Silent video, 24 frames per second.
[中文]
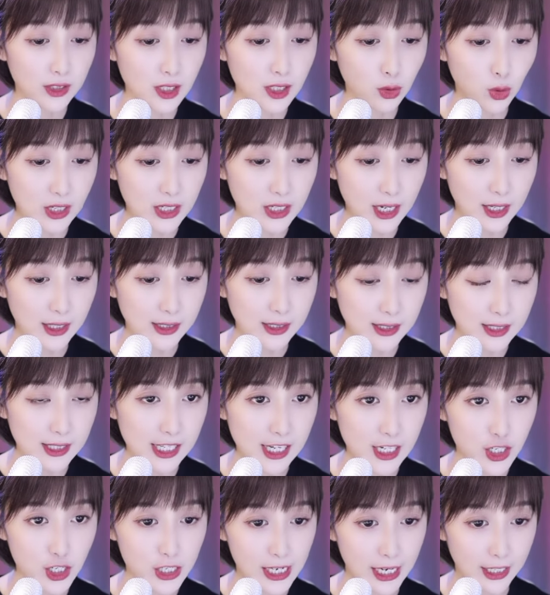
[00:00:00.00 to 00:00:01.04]
我的这个团
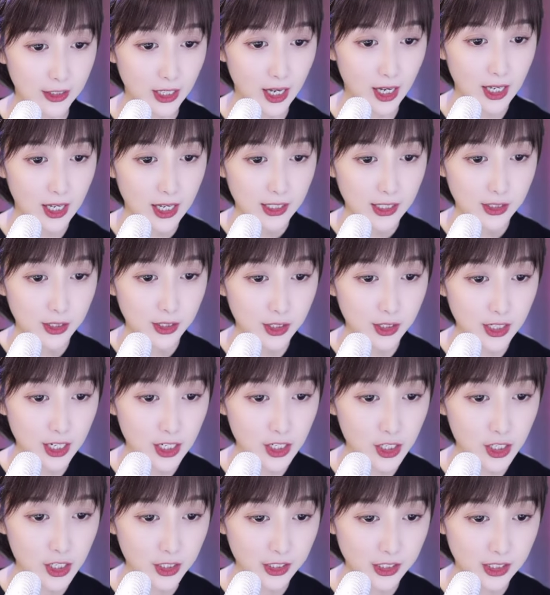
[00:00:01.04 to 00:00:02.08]
战今天是谁
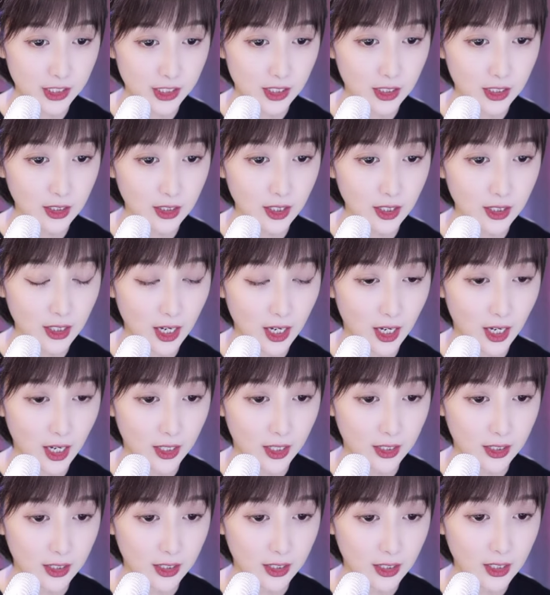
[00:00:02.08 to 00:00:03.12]
呢？今天是
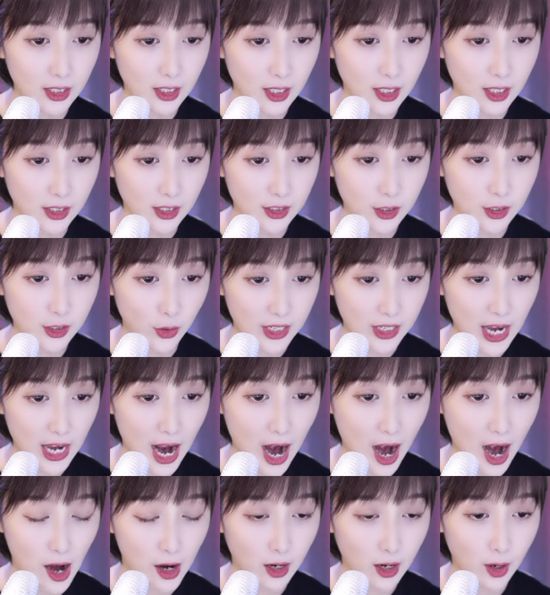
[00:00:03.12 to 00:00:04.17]
喜乐的一
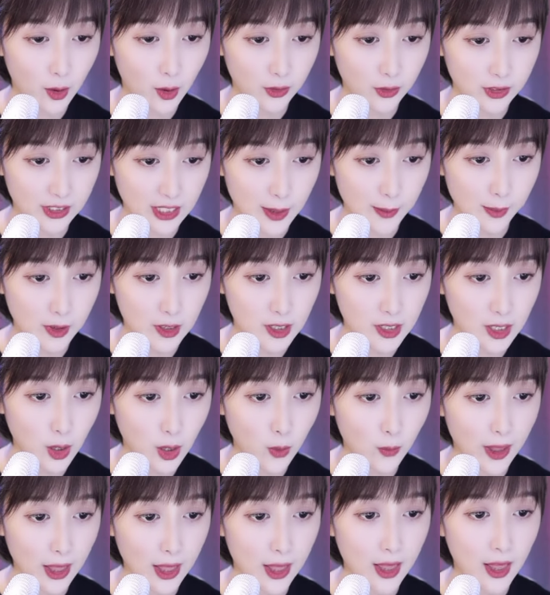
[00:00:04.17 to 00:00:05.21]
个小丫啊，
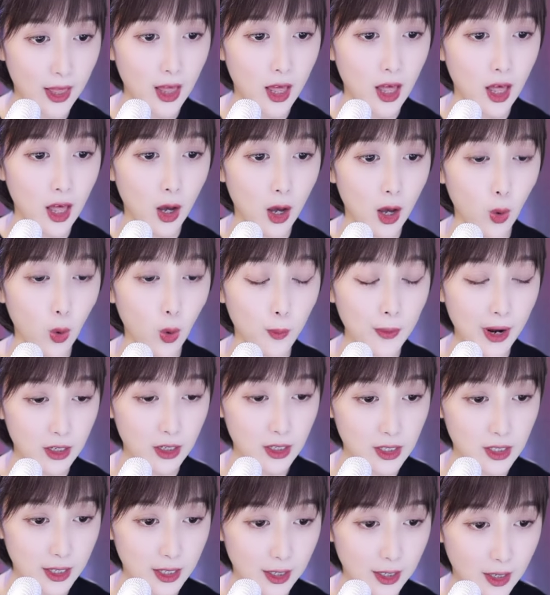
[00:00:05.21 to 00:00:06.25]
前面是英文，
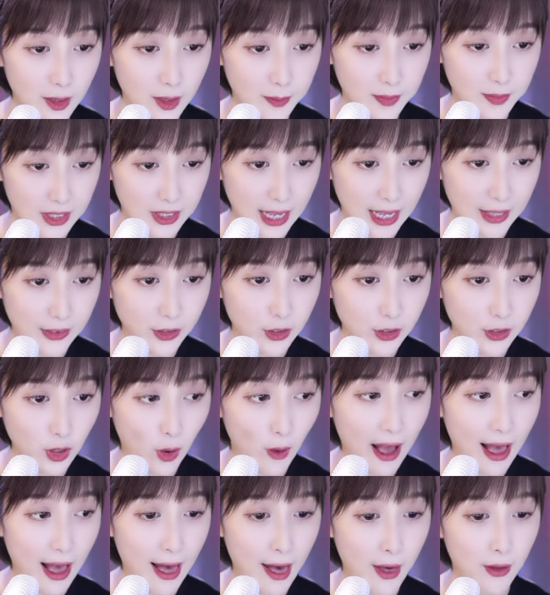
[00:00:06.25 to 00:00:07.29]
后边是那个
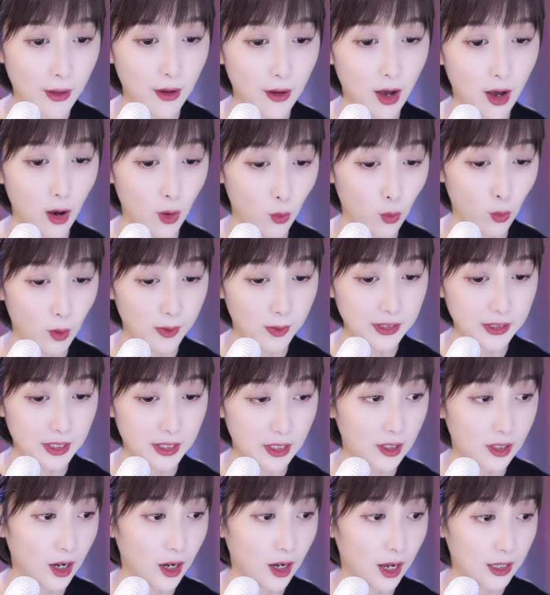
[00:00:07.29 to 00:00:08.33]
闽南的小安啊。
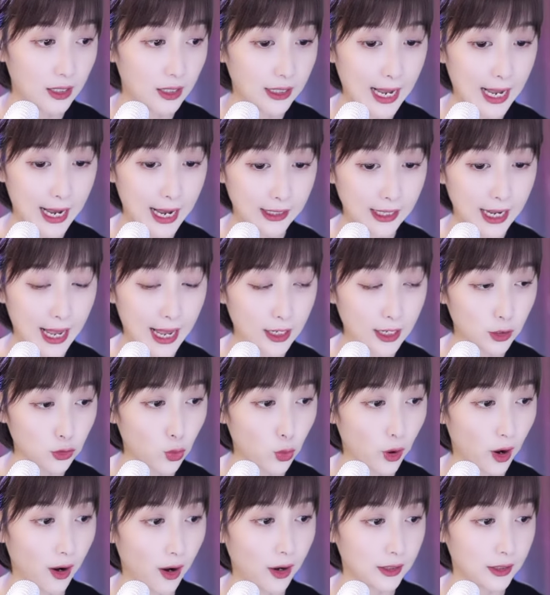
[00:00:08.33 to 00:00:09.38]
我们几个拉
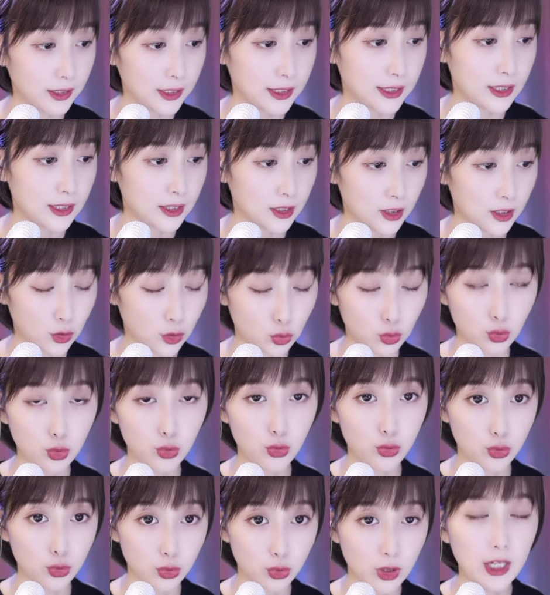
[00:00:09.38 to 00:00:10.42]
拉个团儿，一
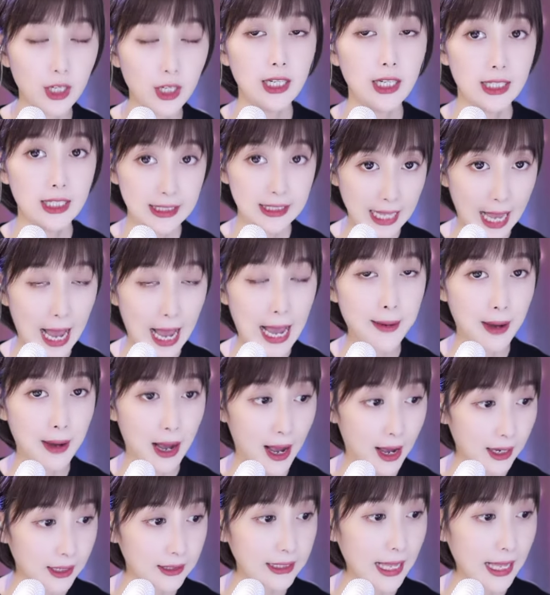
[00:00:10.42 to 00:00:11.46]
起去
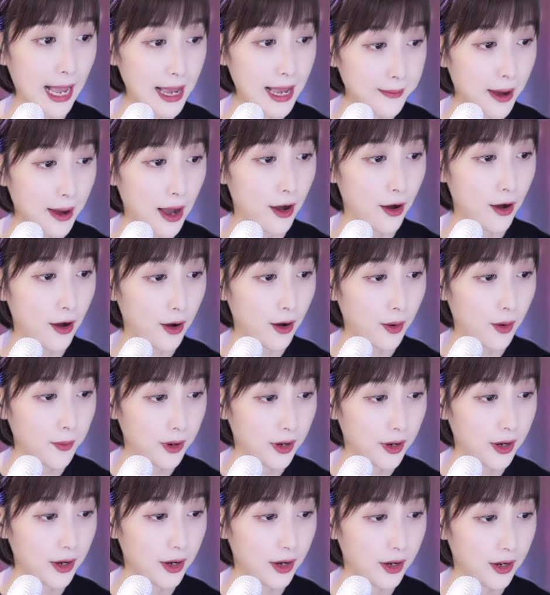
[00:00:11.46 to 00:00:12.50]
打一把，打一把
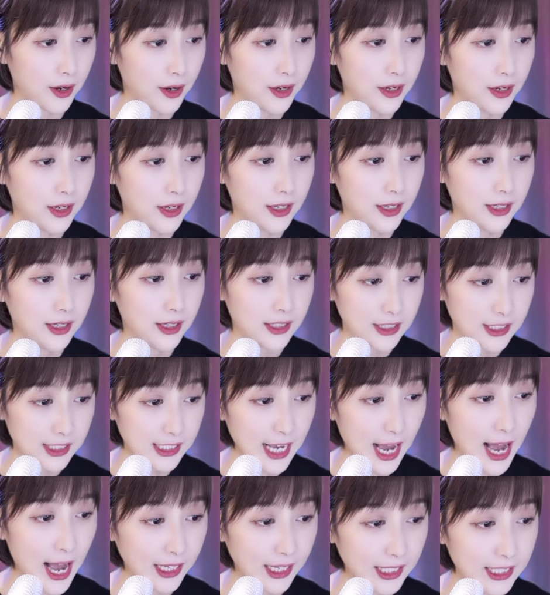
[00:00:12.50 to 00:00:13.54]
啊啊！
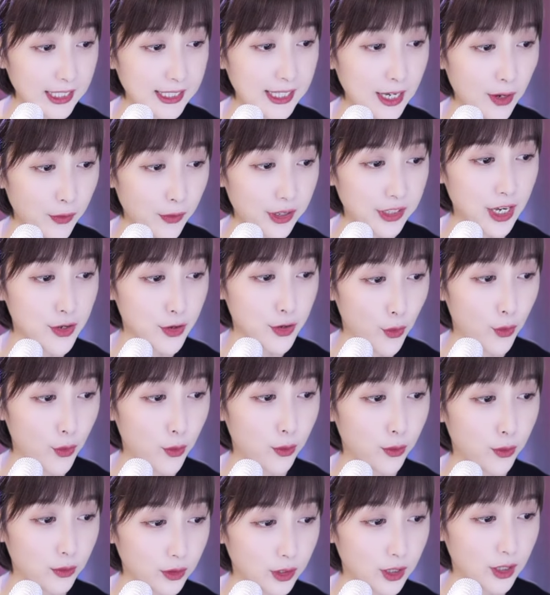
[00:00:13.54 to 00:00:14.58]
加一千块钱
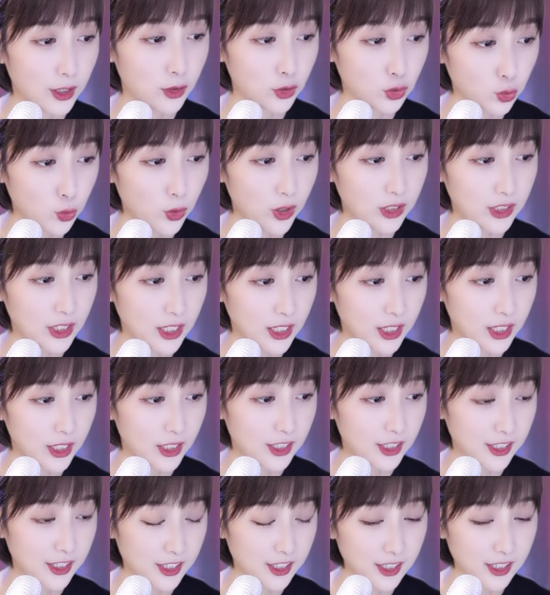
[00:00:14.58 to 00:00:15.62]
油，嗯，多
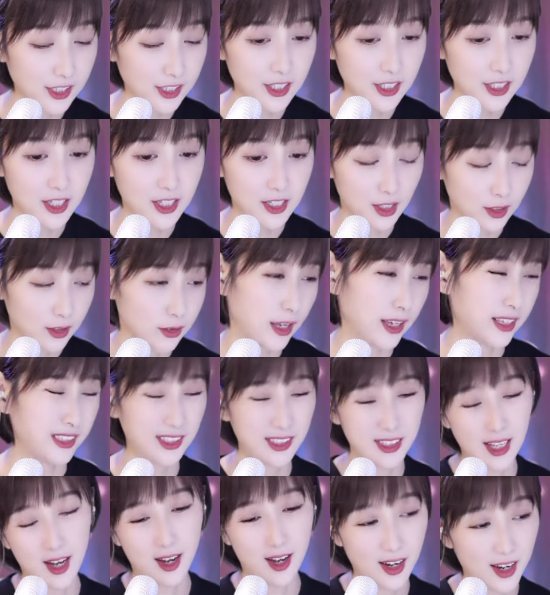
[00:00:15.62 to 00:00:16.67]
的呲地上。
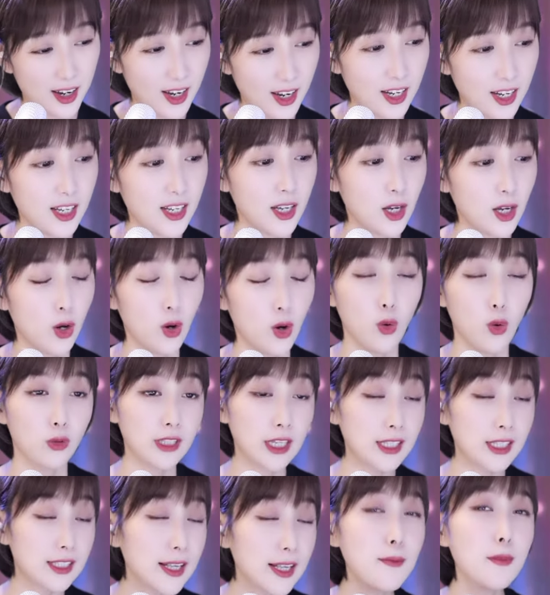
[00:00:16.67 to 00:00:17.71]
哎呀，
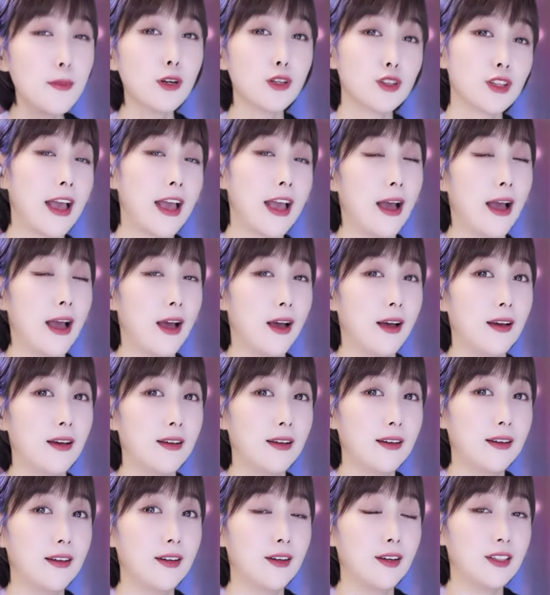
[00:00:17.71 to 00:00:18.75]
得这么的，
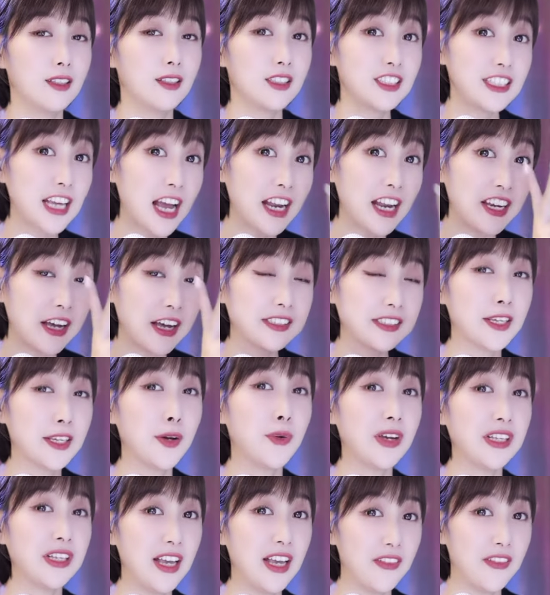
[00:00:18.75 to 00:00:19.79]

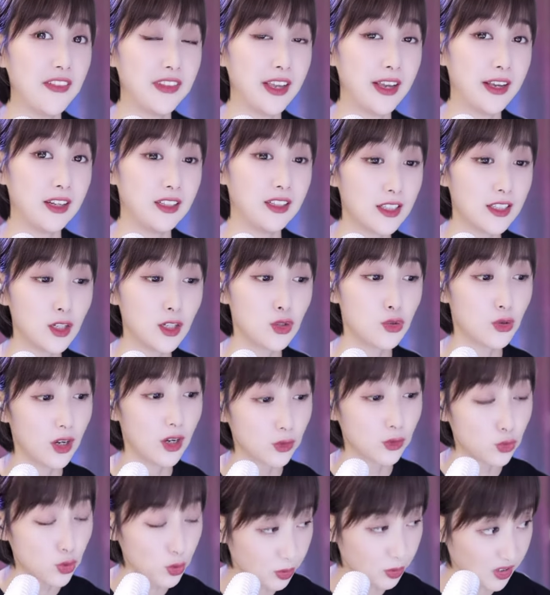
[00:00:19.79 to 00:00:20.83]
加两千块钱的。
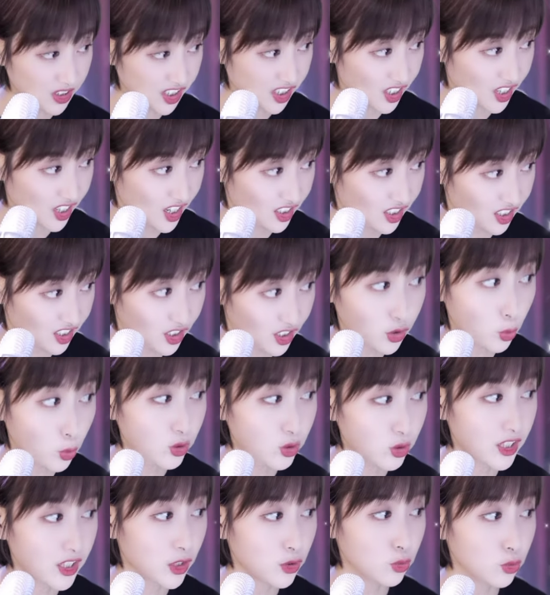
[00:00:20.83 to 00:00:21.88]
人家说对不起，
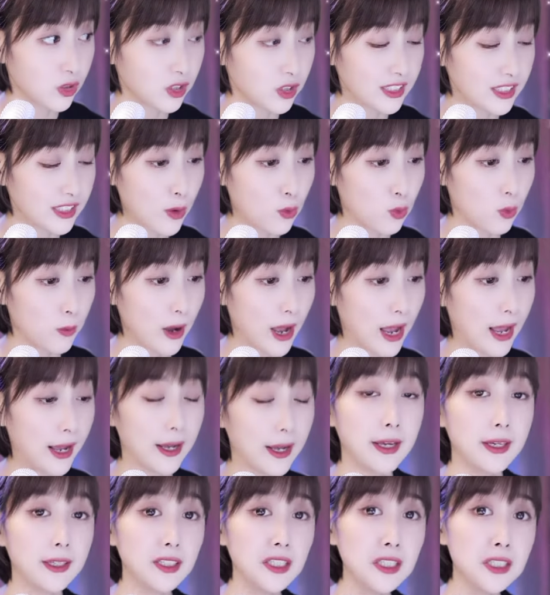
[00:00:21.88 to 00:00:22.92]
你的油箱就能加
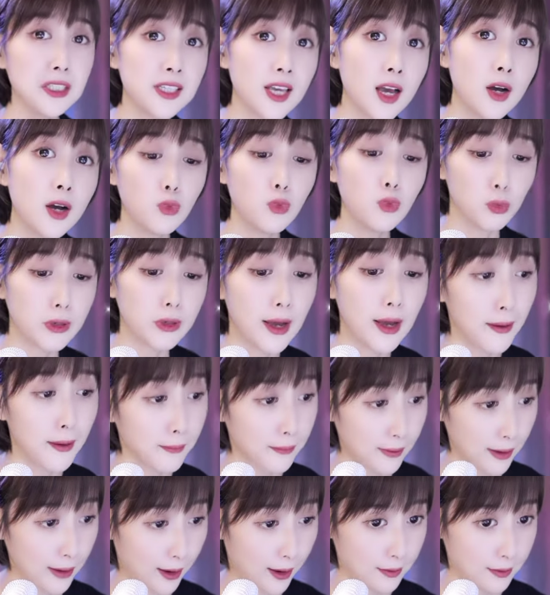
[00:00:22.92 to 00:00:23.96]
五百，一千五
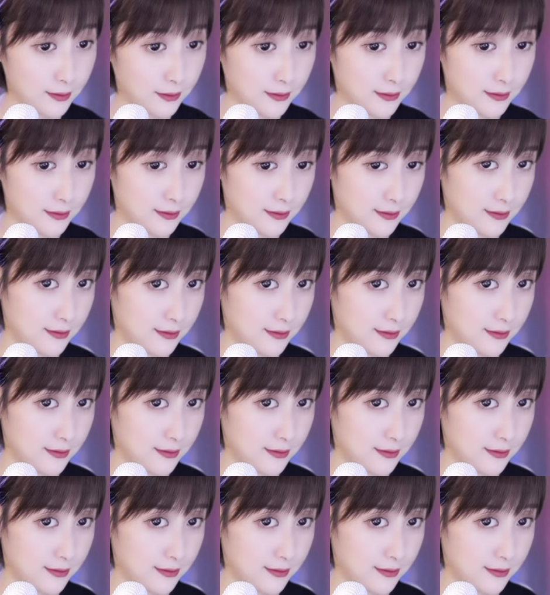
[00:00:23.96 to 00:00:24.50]
不要了。